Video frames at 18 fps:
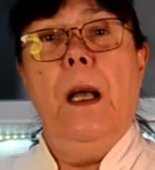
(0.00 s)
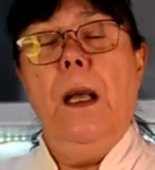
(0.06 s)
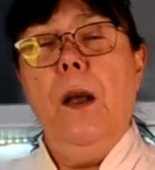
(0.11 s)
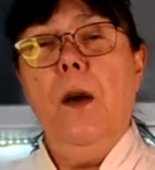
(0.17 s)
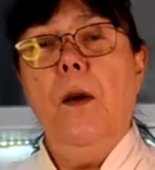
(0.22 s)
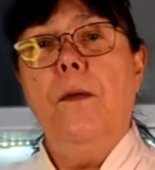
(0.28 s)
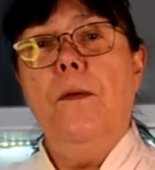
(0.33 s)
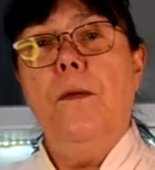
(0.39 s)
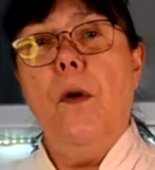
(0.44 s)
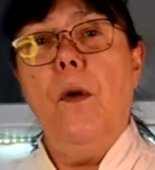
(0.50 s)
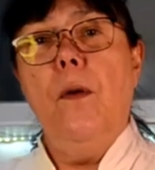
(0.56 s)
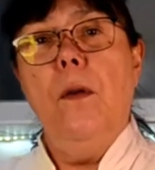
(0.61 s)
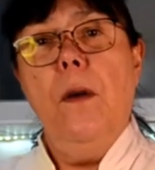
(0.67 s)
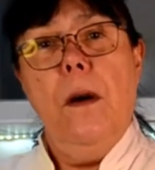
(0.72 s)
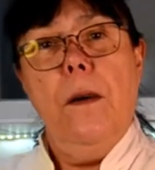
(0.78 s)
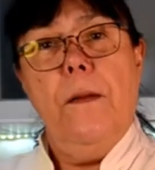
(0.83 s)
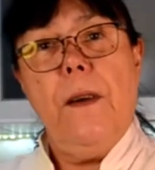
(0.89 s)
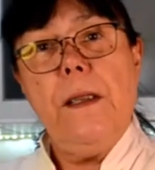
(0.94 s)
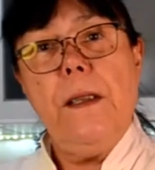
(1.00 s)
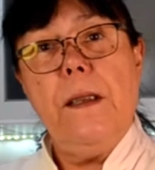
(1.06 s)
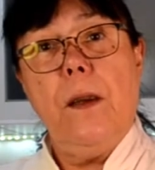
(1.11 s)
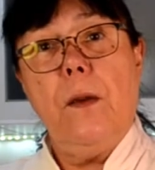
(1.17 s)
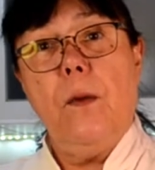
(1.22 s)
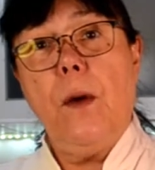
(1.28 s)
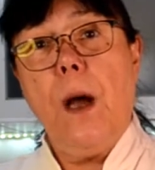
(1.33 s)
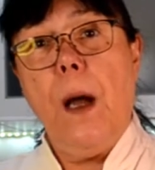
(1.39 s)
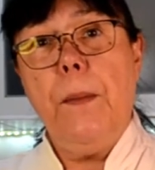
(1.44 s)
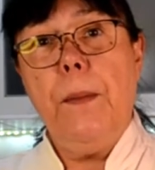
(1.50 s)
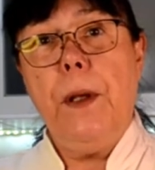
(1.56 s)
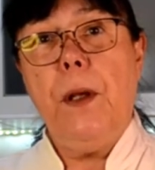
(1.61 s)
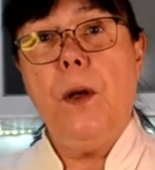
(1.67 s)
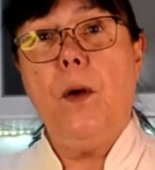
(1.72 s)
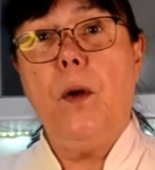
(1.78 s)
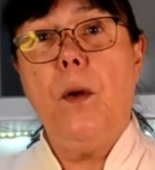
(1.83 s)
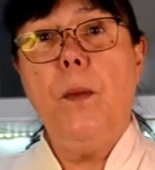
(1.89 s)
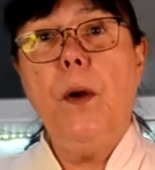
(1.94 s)
eu vou fazer um
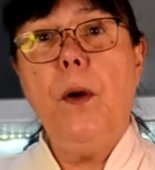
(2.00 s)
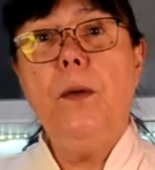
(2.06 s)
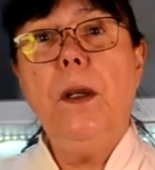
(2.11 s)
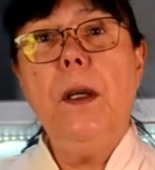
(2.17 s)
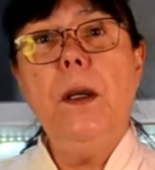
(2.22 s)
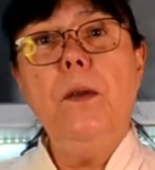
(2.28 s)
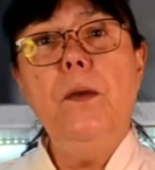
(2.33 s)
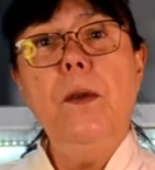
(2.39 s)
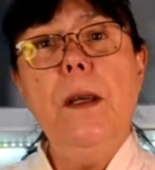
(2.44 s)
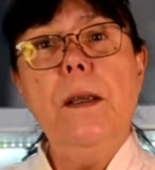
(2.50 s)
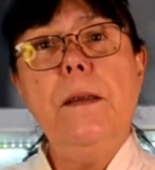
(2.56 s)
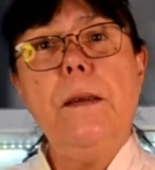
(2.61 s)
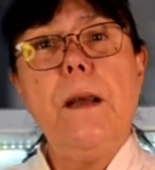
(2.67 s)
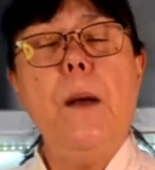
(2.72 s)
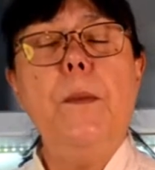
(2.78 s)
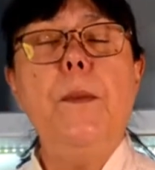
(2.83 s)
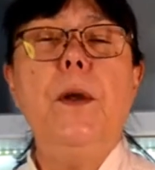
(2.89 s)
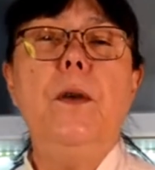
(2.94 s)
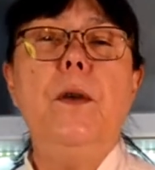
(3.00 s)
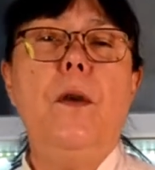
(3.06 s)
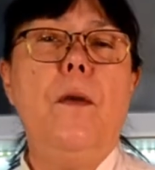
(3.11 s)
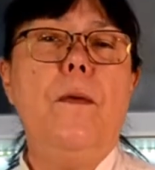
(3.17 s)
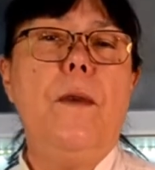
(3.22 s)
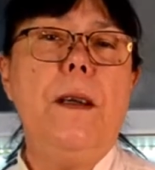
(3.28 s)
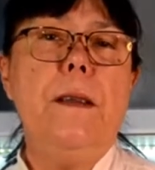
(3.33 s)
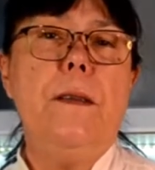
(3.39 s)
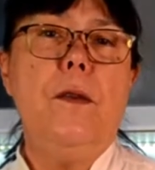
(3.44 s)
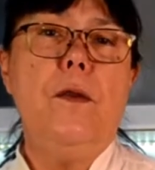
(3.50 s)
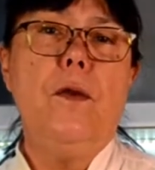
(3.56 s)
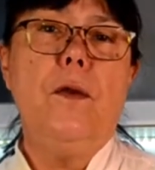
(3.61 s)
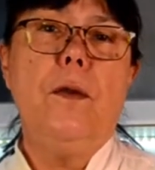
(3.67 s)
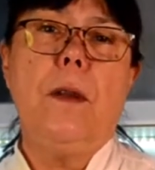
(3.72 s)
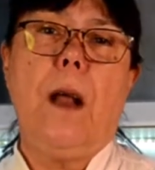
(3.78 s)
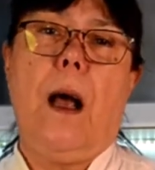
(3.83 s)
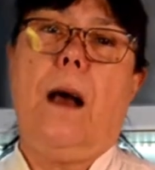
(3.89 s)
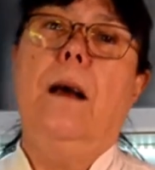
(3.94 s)
caminho com meu dedo e esse caminho não vai se
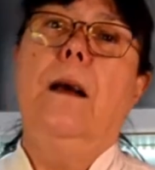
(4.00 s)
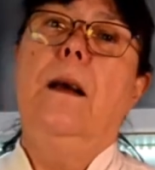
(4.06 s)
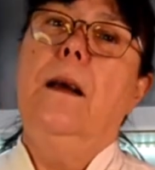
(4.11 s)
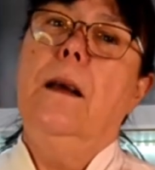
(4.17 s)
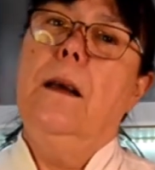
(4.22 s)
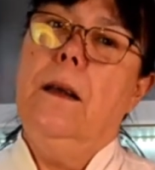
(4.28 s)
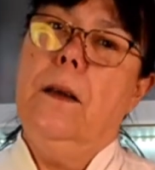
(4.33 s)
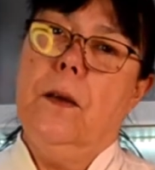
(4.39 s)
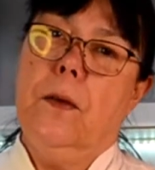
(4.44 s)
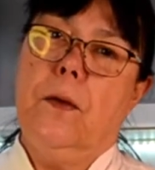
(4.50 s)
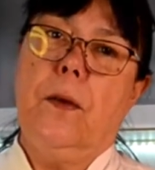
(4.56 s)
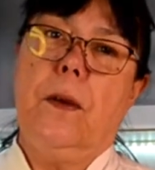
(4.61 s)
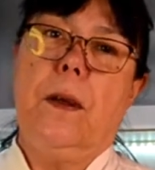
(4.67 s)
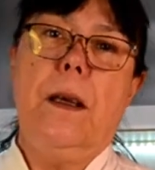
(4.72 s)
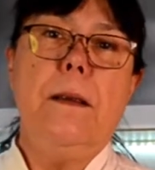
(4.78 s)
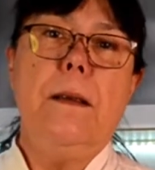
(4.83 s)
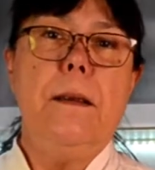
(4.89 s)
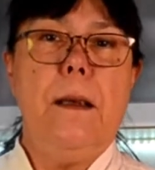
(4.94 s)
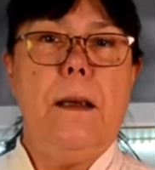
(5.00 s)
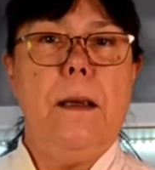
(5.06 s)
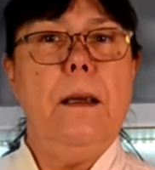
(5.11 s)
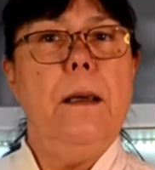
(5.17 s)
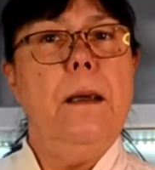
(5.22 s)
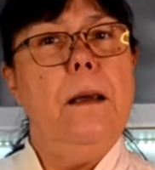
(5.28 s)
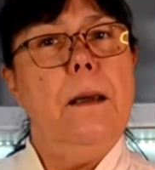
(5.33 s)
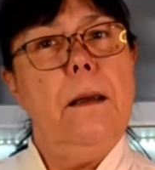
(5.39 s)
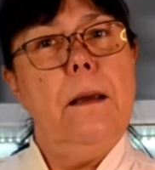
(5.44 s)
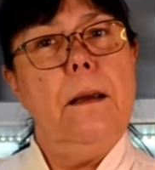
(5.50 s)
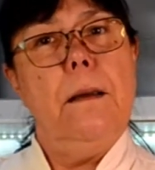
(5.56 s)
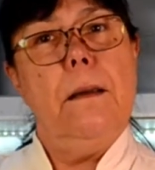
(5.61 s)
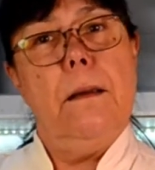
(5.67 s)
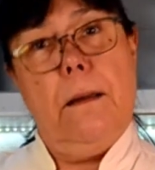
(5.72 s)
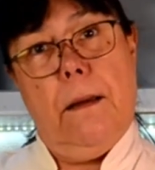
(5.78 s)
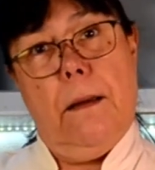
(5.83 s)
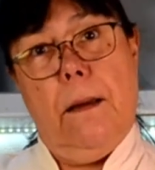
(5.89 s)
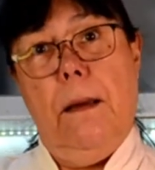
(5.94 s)
juntar. Isso quer dizer
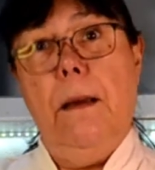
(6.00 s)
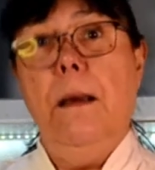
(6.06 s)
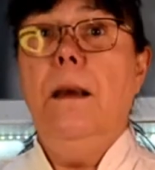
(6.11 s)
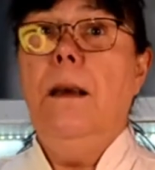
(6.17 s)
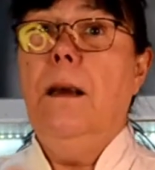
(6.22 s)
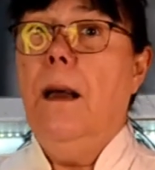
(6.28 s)
que